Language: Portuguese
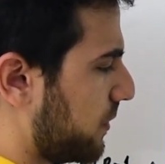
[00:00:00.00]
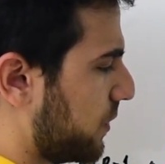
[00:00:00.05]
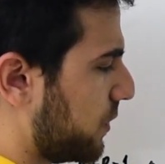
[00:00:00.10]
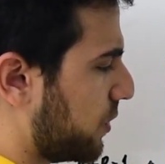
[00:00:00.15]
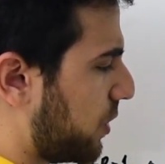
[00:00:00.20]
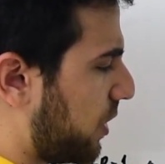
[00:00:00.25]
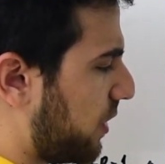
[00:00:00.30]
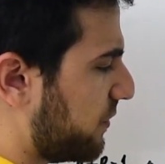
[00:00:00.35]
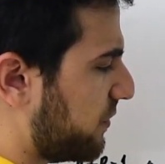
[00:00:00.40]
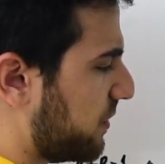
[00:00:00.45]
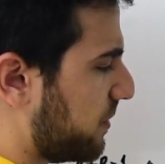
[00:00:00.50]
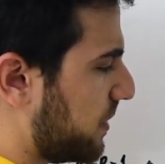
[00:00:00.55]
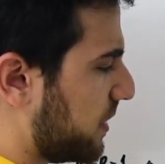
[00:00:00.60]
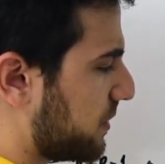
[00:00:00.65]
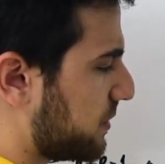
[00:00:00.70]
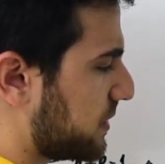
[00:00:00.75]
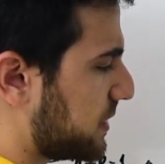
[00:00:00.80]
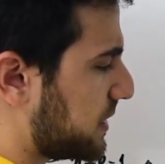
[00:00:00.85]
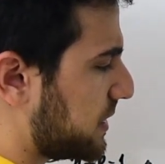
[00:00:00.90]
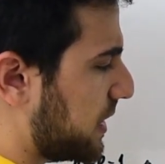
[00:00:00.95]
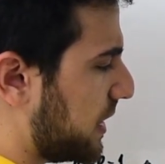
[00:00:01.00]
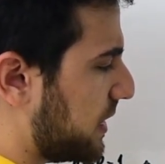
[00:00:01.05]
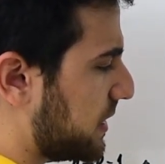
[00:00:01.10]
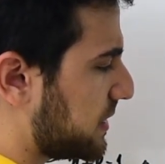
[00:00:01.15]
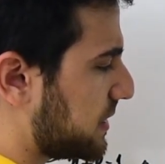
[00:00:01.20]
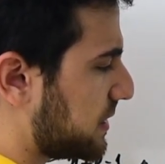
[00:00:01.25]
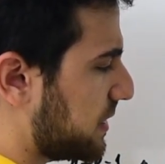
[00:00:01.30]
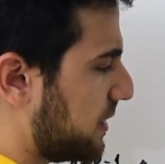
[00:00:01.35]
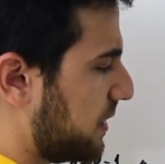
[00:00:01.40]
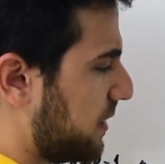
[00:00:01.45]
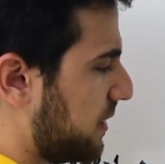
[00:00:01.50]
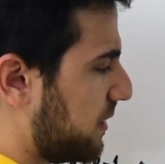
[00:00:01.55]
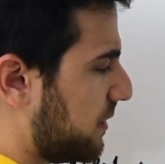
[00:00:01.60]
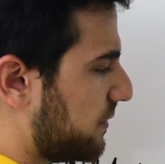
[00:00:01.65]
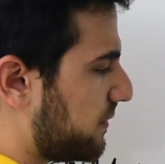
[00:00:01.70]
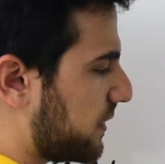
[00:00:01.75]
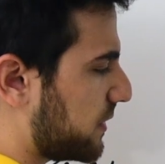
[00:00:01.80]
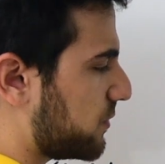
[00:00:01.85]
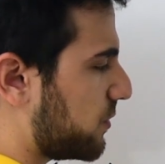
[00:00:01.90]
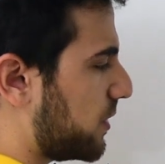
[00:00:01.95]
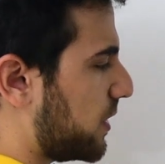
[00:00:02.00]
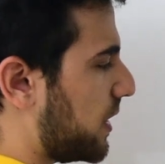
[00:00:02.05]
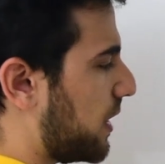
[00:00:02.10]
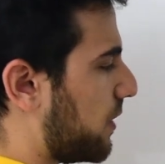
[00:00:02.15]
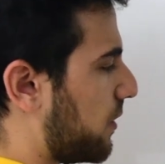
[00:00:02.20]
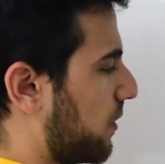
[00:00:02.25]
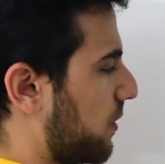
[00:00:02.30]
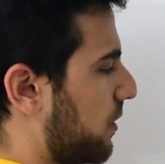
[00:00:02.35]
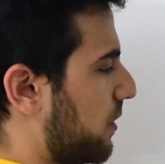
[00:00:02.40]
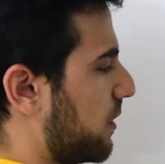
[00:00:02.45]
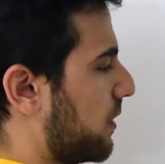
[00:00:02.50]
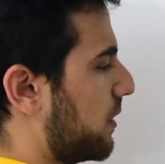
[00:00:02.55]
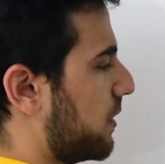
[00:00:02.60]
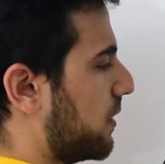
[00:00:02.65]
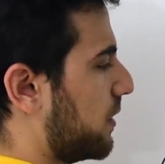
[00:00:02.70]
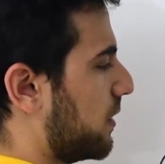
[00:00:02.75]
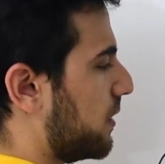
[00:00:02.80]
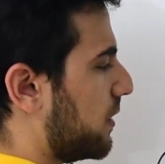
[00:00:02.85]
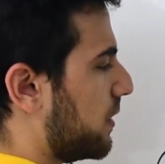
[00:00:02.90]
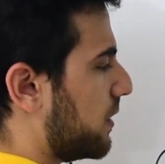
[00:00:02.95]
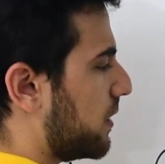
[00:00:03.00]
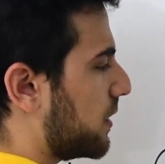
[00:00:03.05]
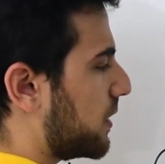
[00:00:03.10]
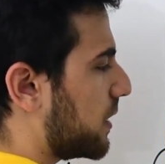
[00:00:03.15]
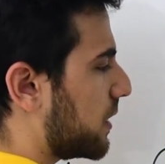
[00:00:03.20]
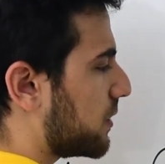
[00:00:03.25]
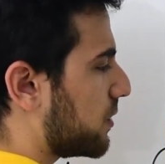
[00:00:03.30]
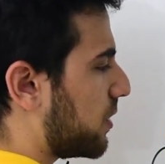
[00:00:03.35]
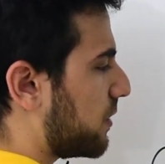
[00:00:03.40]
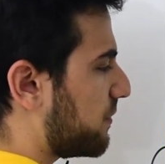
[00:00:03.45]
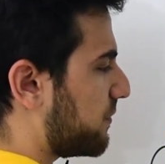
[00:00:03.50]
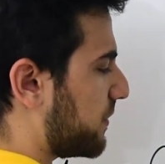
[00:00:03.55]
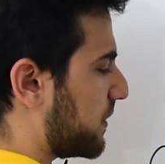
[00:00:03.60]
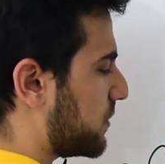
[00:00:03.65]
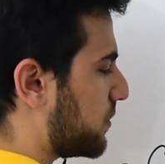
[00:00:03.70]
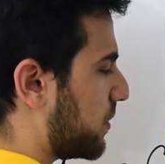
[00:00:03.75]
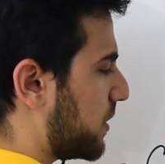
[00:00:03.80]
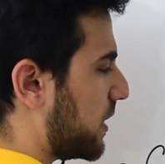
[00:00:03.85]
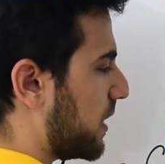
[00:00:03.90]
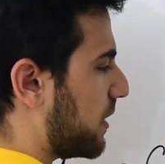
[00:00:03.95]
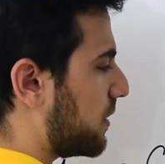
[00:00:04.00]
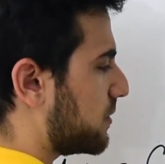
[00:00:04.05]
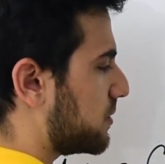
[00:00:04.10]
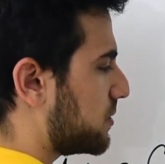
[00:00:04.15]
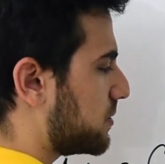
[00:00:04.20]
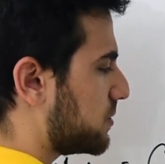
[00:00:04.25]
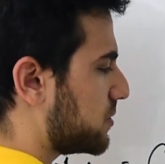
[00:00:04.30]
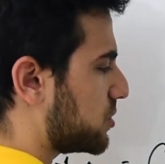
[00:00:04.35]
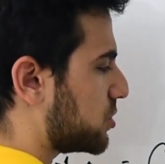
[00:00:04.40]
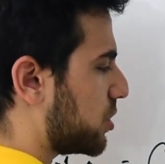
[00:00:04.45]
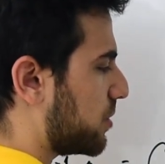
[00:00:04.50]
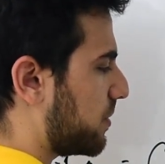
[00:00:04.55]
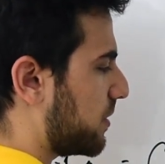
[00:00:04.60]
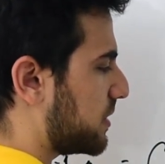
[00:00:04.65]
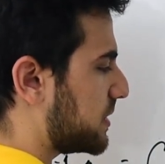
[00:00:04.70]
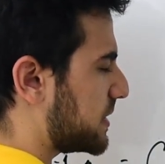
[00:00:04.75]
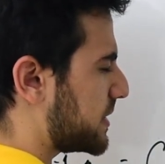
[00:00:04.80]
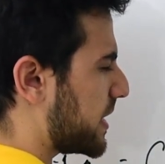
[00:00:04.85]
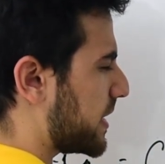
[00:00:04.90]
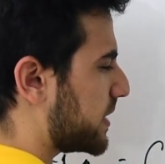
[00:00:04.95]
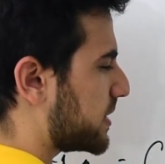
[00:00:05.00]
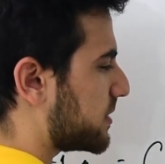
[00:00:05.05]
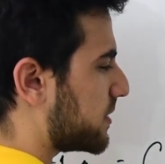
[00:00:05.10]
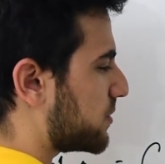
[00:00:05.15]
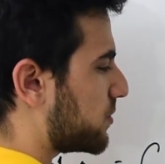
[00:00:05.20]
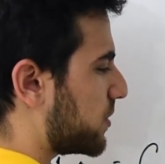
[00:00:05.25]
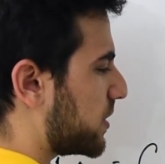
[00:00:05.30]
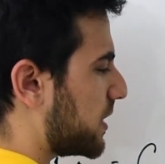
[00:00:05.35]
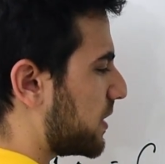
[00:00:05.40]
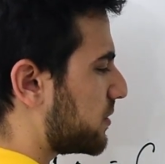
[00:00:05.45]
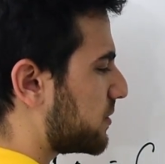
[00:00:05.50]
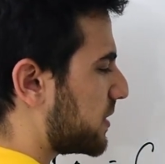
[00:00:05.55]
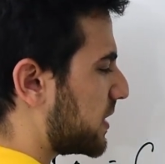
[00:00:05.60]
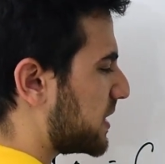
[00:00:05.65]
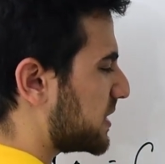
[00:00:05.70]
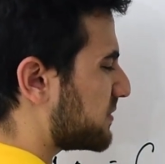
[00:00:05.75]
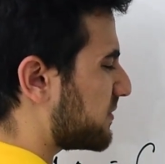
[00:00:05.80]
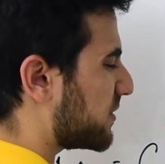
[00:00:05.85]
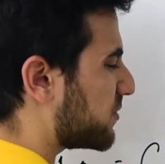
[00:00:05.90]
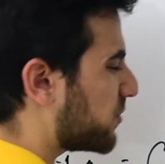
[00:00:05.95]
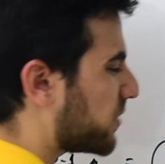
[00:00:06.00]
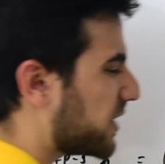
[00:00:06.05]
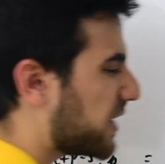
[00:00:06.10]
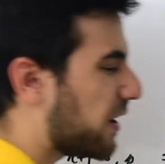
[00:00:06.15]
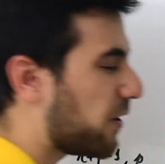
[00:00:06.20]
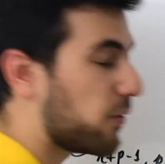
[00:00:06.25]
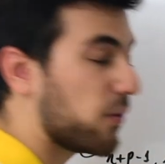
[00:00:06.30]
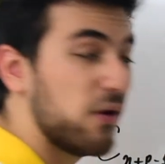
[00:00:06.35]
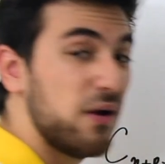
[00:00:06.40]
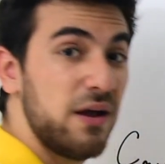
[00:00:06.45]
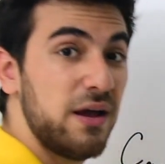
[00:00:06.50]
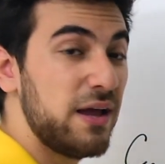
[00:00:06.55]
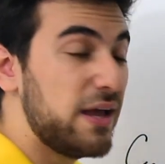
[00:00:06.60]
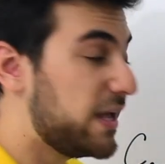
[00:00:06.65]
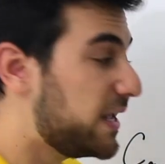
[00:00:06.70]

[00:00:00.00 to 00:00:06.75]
9 menos 6 fatorial, que é 9 fatorial sobre 6 fatorial, 3 fatorial.